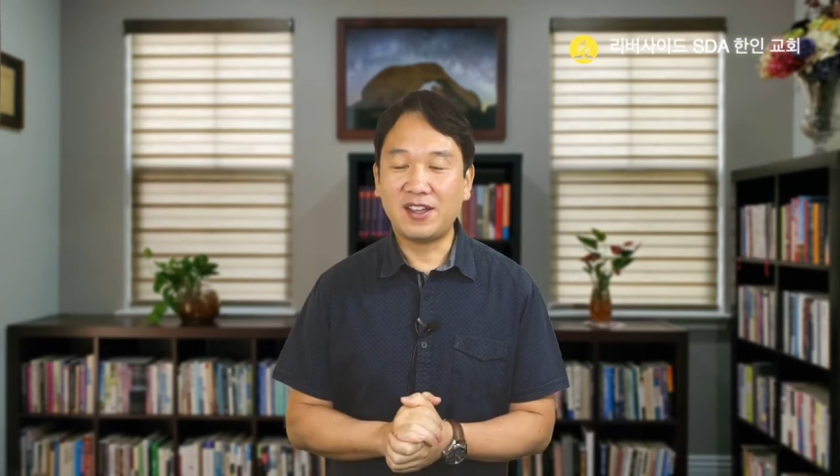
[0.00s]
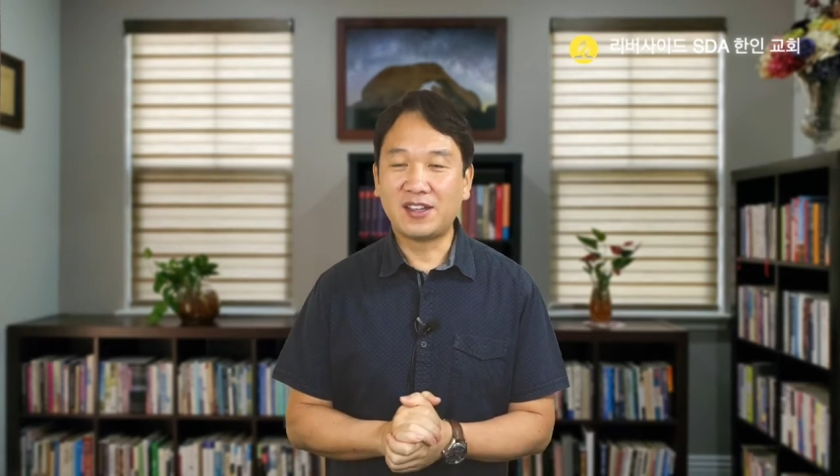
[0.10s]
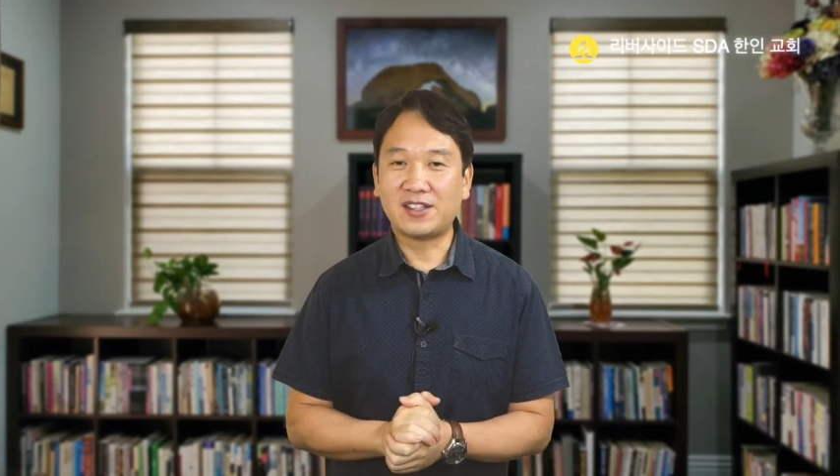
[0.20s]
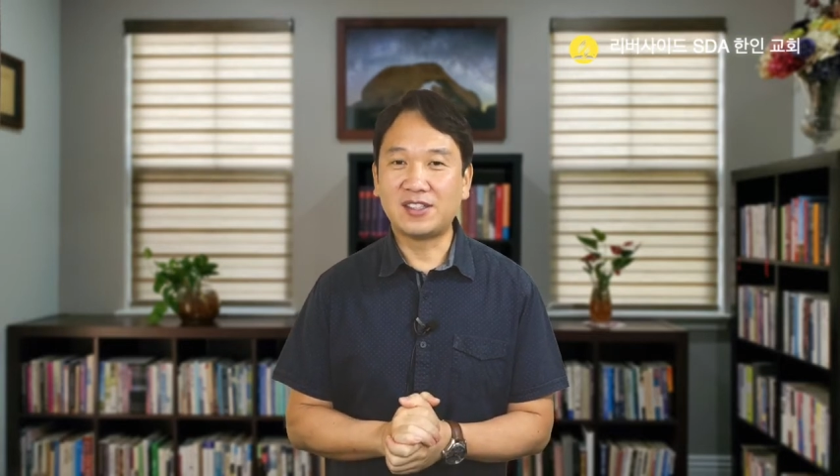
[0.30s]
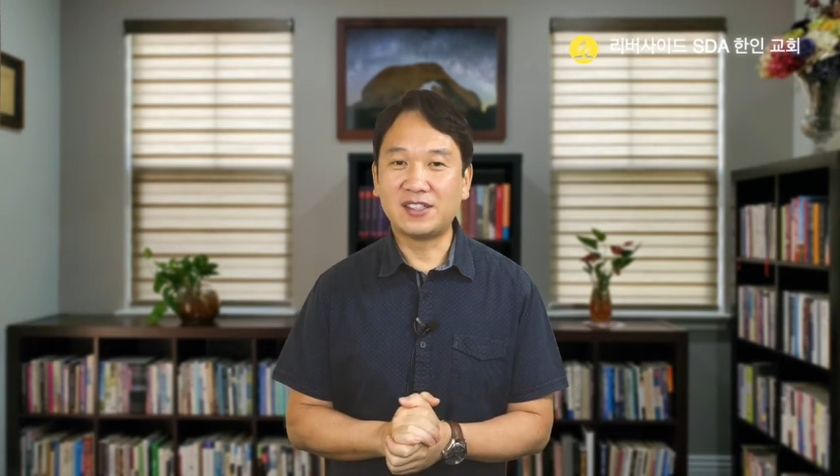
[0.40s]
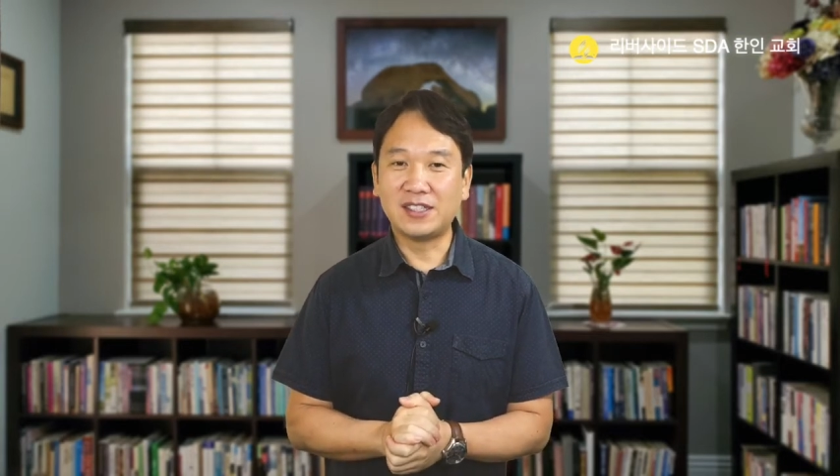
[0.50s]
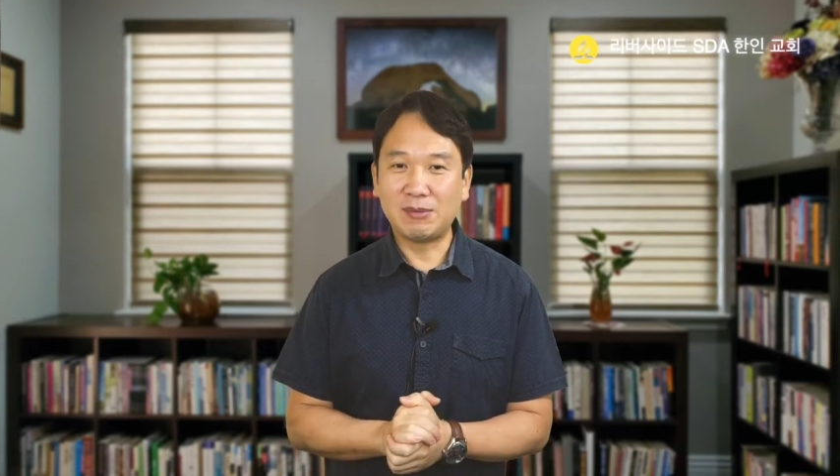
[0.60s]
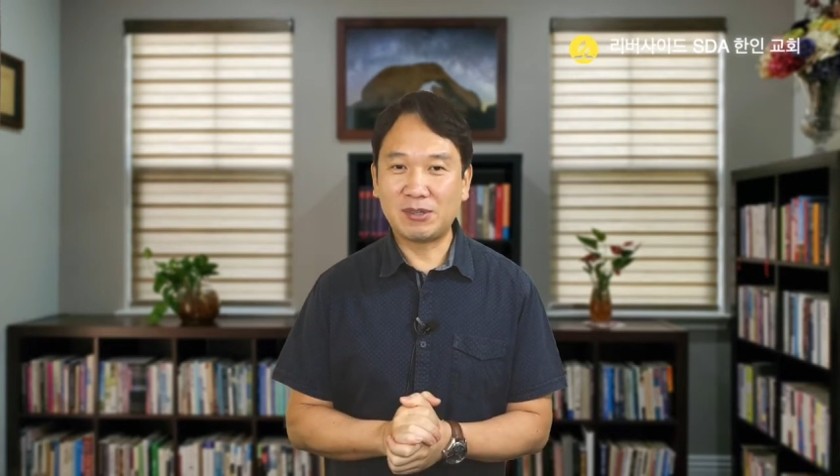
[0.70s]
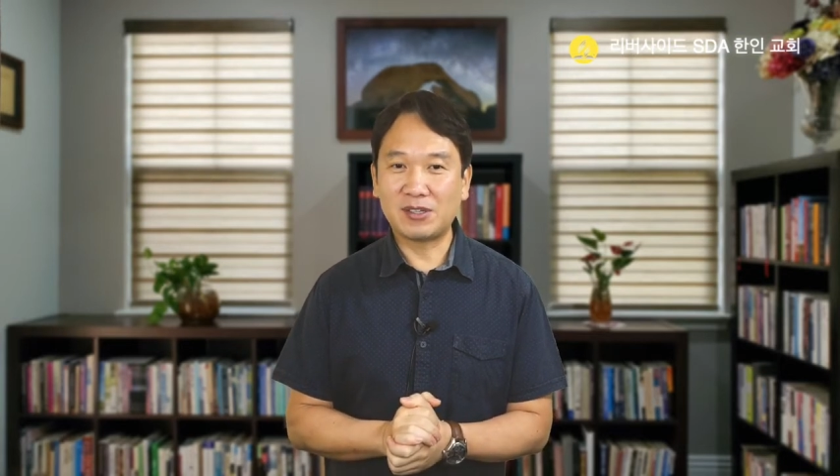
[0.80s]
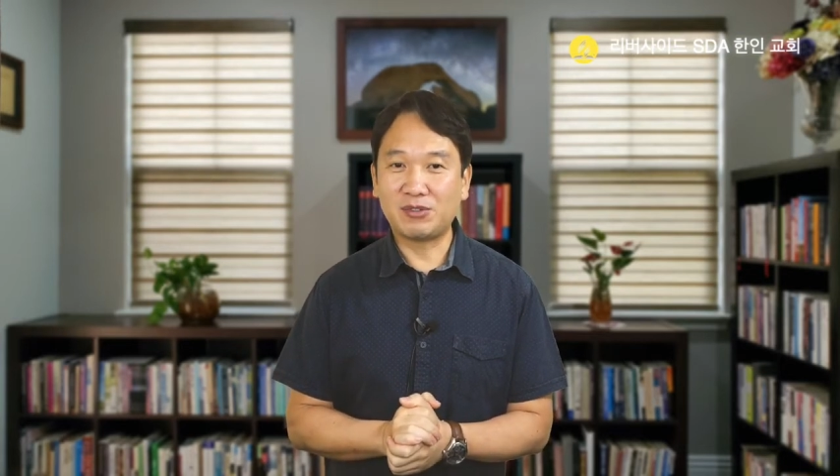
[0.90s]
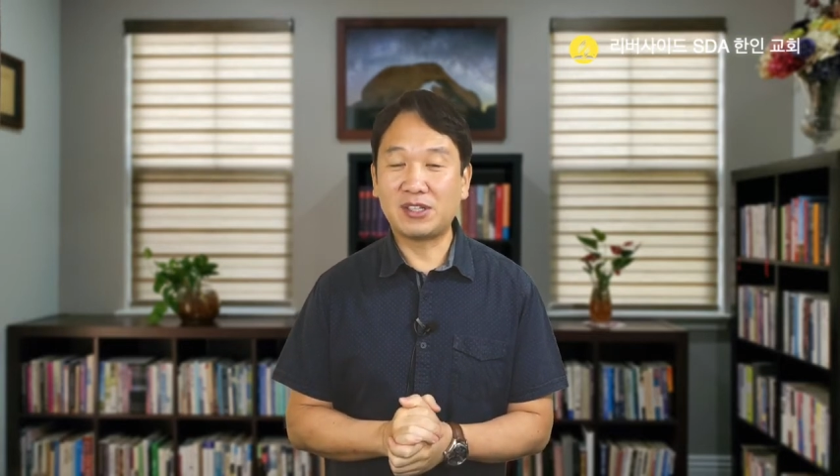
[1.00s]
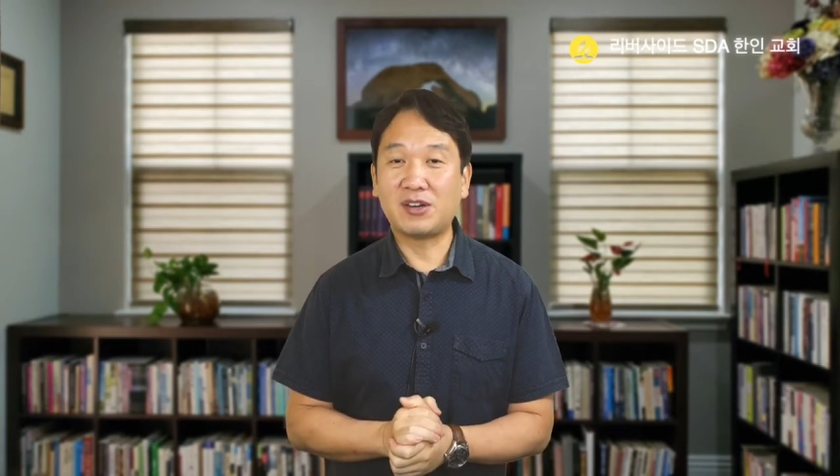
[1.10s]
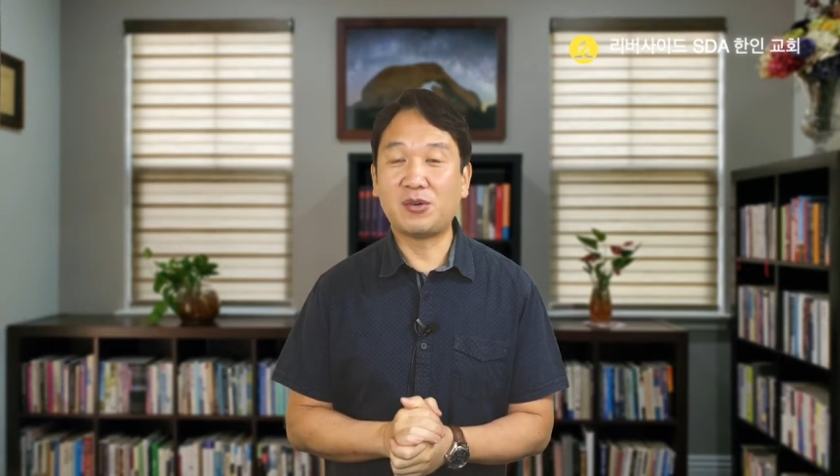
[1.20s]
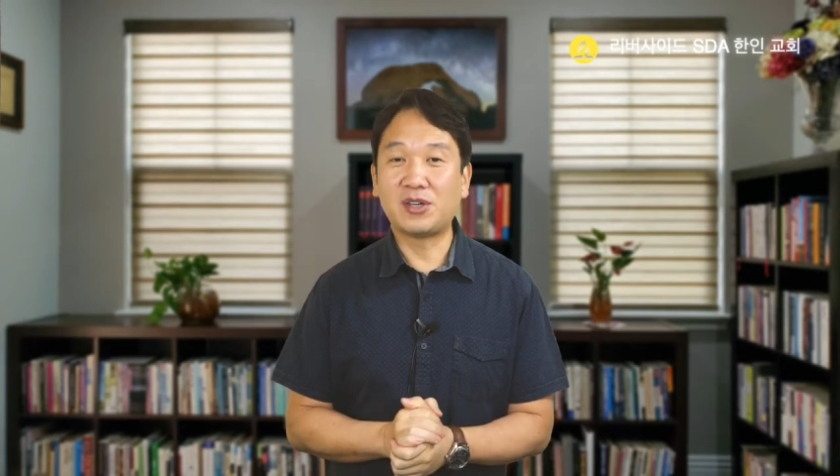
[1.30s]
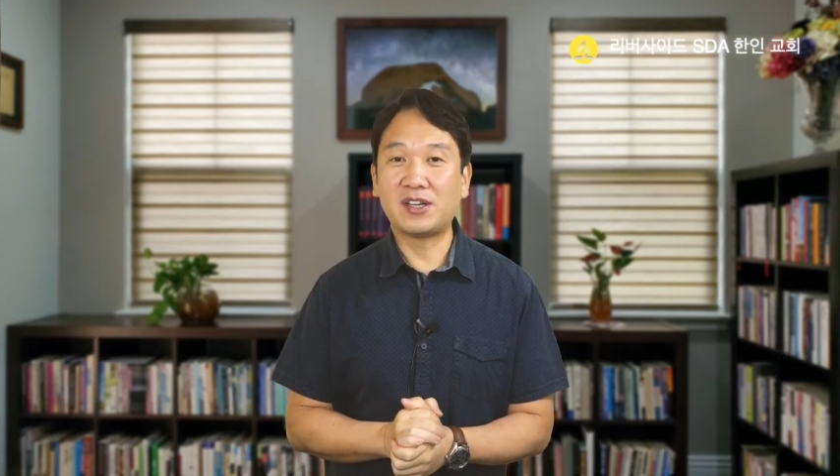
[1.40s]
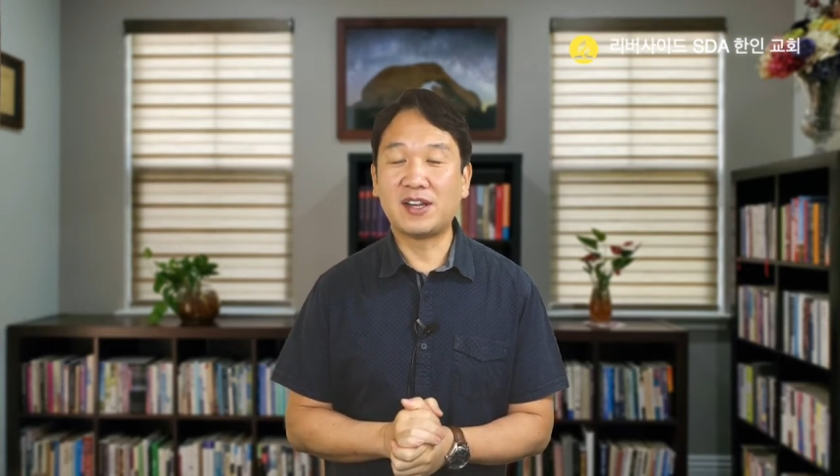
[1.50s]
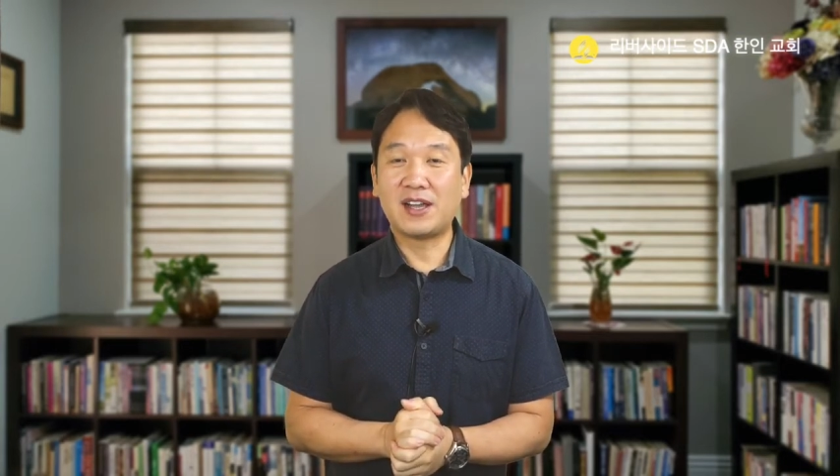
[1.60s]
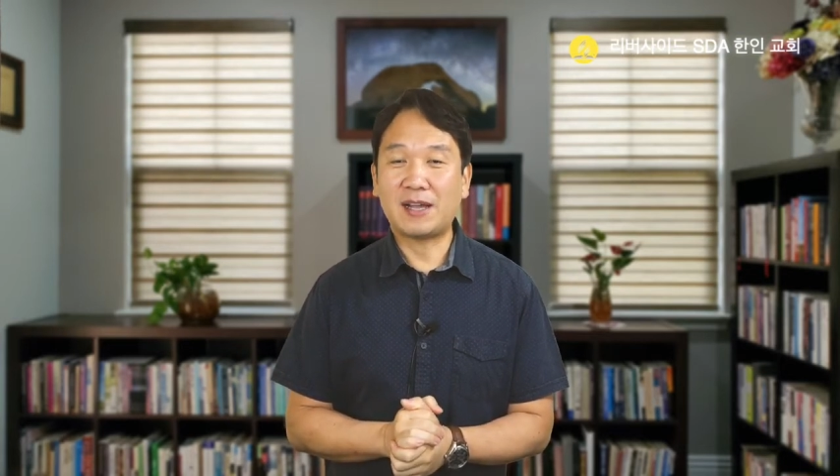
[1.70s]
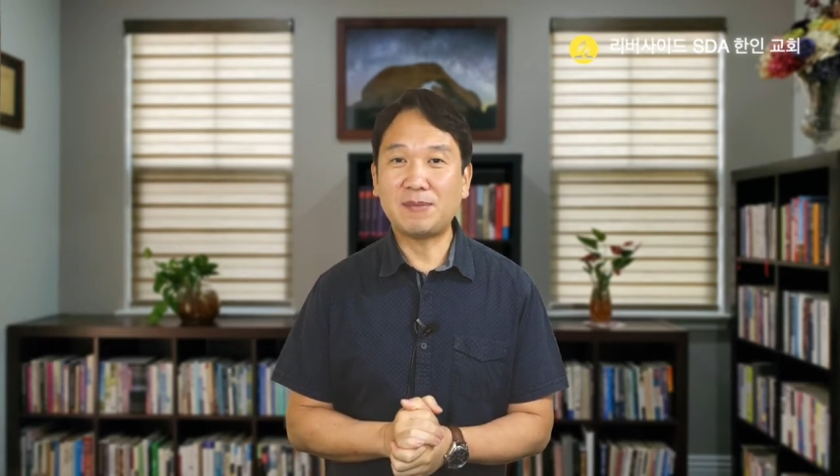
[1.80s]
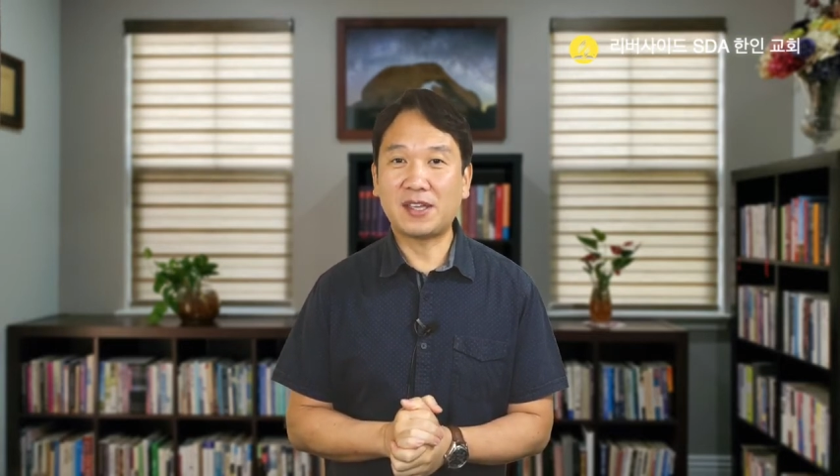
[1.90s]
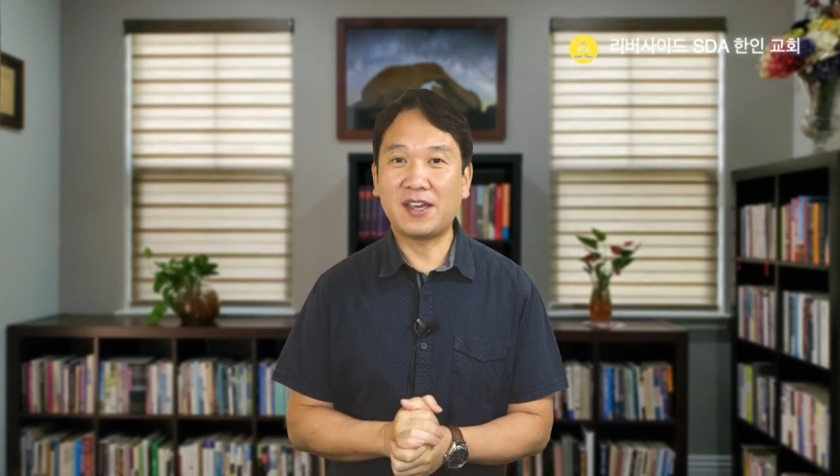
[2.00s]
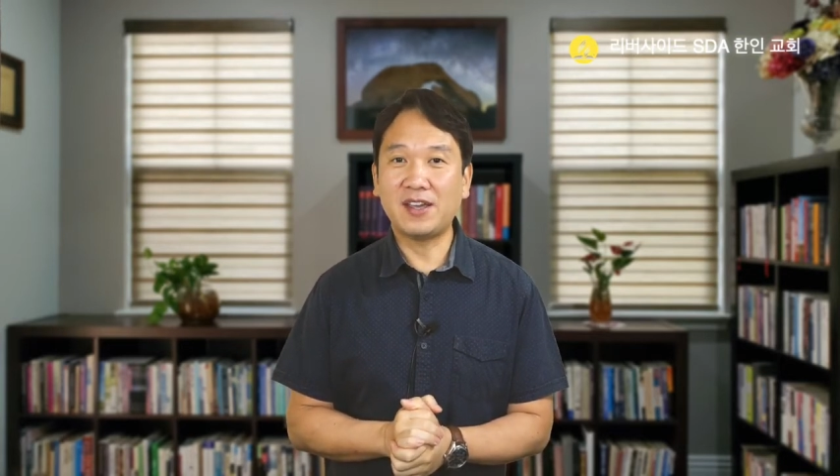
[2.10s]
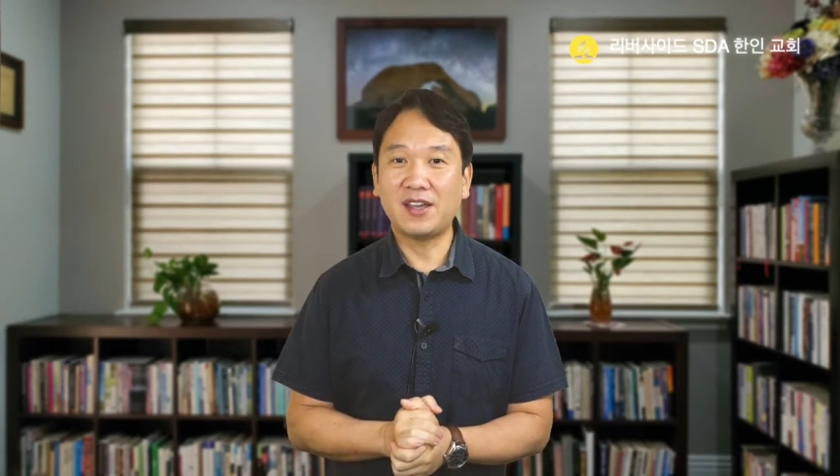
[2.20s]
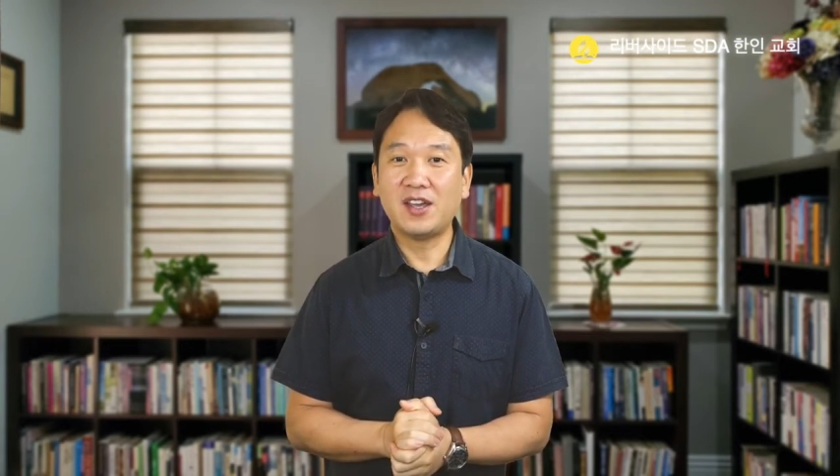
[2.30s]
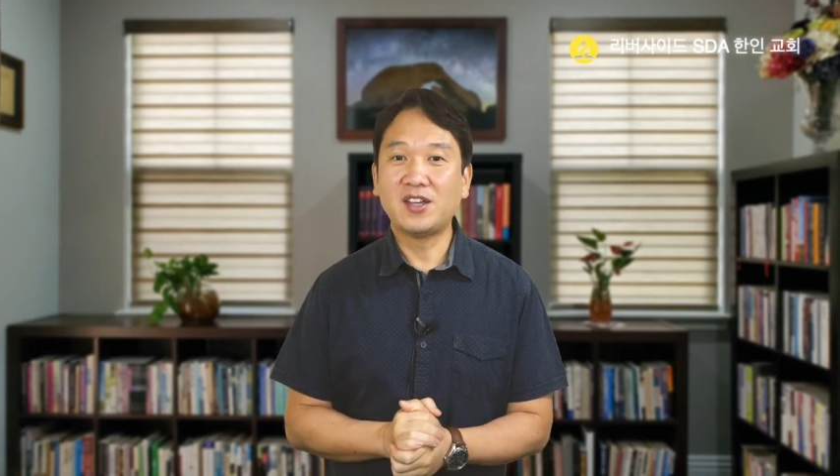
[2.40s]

그 의미를 우리가 오늘 함께